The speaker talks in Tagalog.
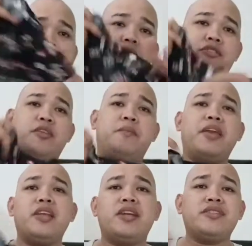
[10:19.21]
So,
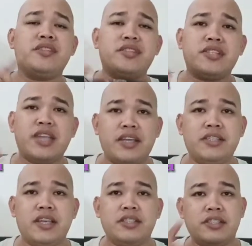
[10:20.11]
depende kasi sa
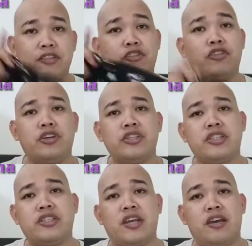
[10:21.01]
sizes, nandoon
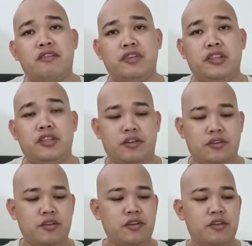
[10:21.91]
siya sa video
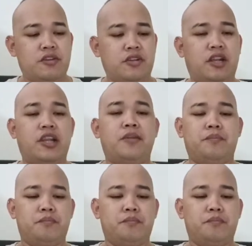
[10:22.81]
clip.